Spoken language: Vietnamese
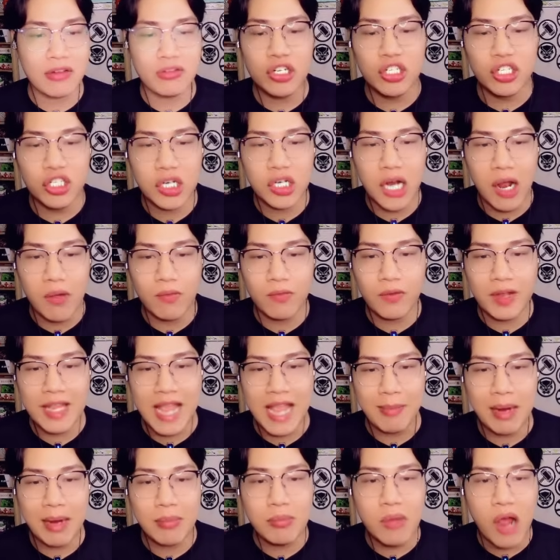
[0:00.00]
hư không và
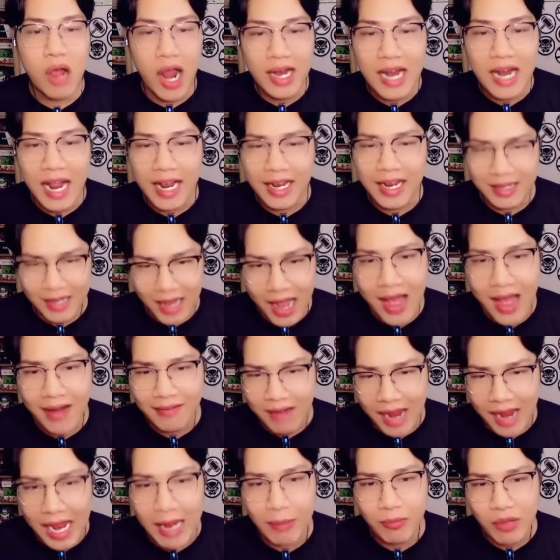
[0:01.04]
giảm anh mới này nhớ anh
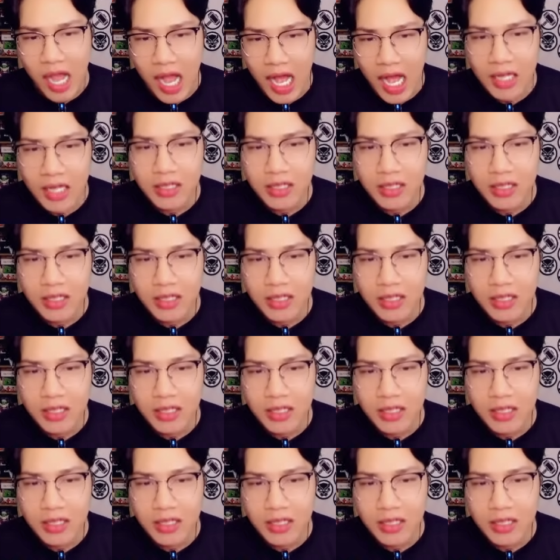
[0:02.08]
em nhớ